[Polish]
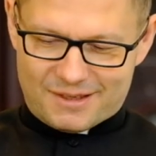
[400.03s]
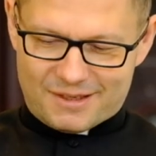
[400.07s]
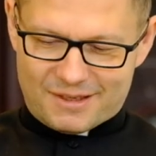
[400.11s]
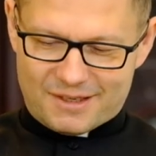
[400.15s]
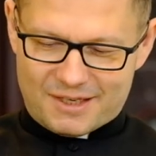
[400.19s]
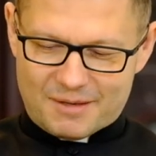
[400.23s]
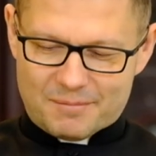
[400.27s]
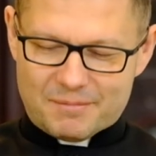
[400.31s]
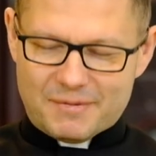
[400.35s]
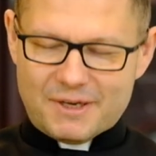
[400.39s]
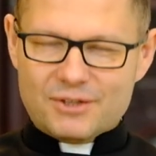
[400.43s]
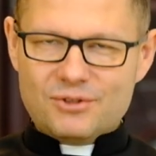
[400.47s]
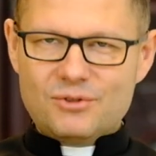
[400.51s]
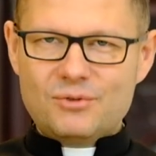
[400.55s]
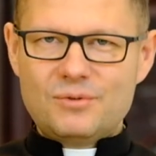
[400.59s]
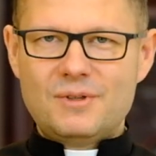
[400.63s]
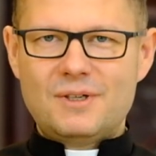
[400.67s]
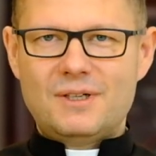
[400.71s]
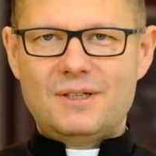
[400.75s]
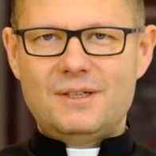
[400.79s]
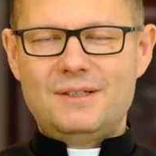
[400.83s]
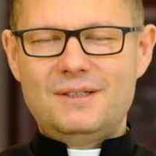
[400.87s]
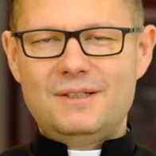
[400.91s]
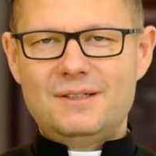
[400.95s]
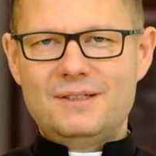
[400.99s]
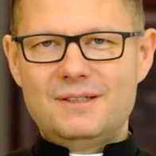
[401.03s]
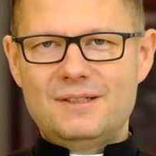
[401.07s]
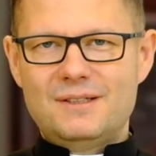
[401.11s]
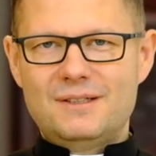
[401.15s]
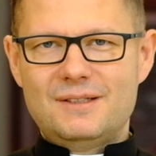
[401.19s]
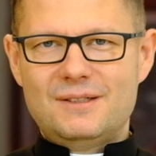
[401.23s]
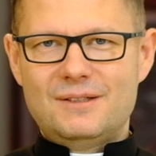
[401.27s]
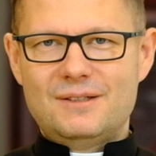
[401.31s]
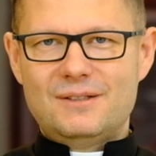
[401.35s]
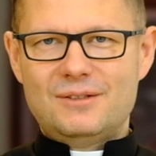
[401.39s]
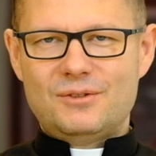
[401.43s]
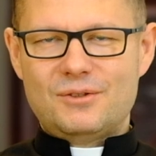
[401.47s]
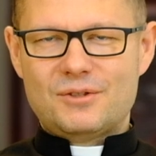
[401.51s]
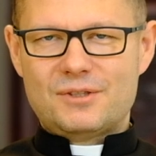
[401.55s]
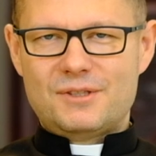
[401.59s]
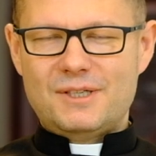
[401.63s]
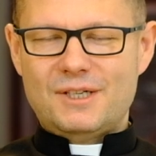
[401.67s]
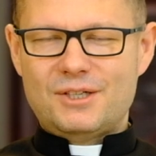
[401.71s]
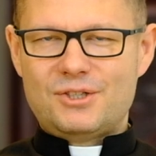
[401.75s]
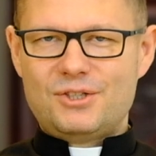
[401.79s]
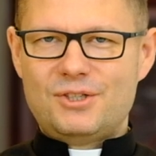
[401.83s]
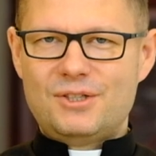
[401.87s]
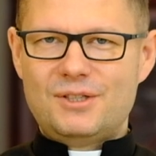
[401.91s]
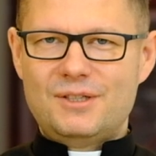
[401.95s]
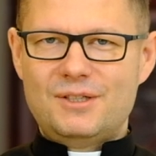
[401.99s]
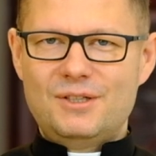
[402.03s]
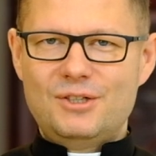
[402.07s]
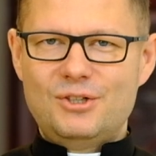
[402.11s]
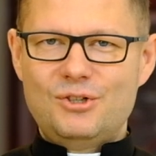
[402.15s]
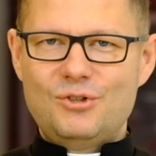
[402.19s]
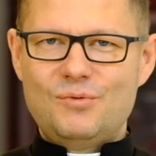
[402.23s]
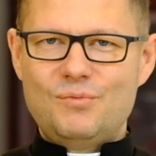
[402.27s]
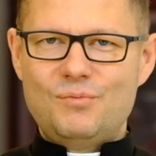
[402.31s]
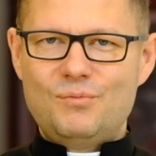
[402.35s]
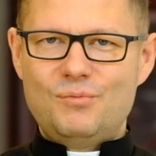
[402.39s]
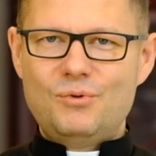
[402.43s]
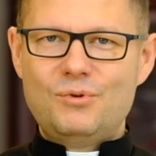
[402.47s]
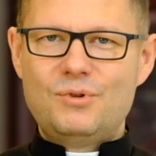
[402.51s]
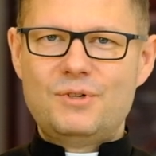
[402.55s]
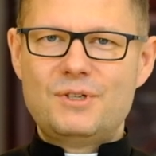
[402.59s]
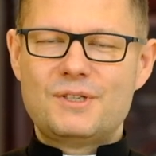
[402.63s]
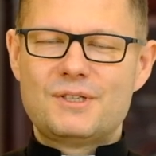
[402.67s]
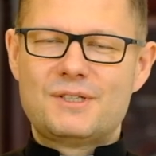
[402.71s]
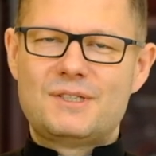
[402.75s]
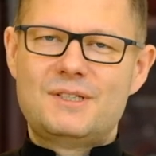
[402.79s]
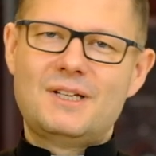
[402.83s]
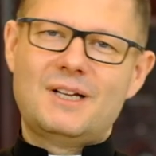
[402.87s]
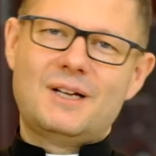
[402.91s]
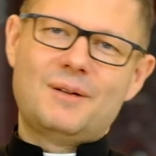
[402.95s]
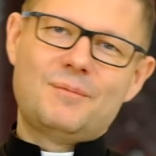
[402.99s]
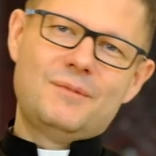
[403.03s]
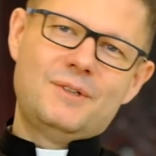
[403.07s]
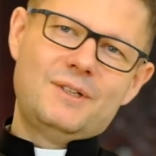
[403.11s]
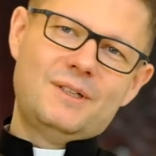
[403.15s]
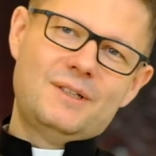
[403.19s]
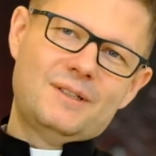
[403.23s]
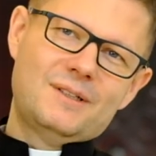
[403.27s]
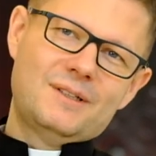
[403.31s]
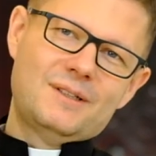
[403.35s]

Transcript: Emanuel to znaczy Bóg z nami.